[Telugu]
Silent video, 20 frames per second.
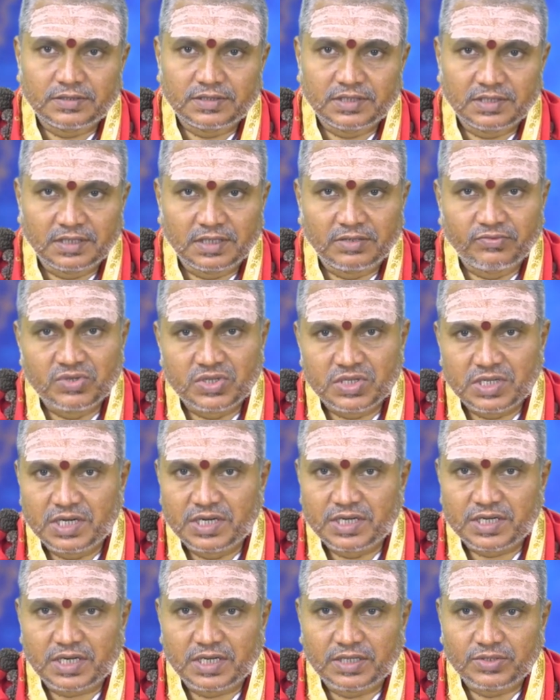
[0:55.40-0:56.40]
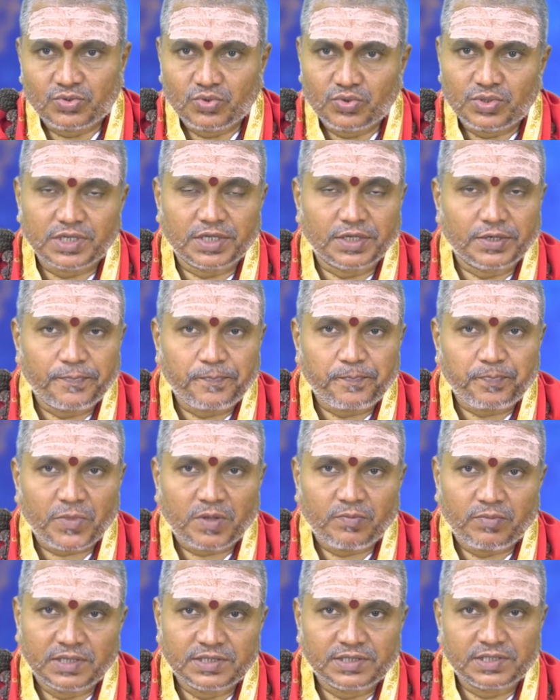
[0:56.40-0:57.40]
చిన్న విశ్లేషణ చూసి
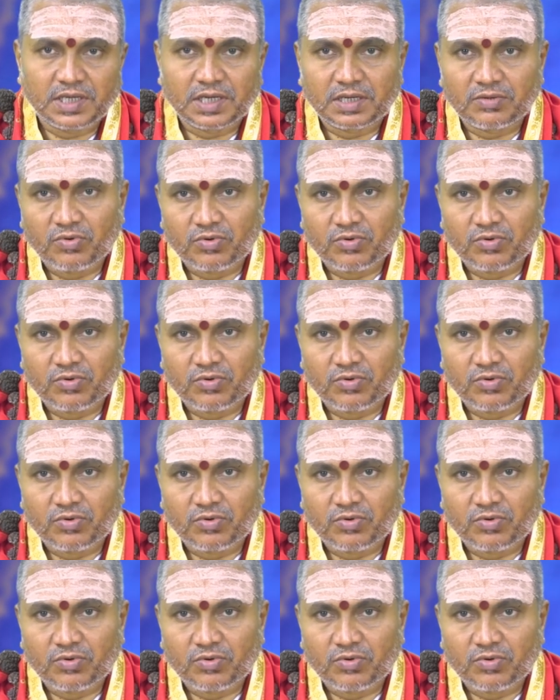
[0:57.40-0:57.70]
పంచాంగ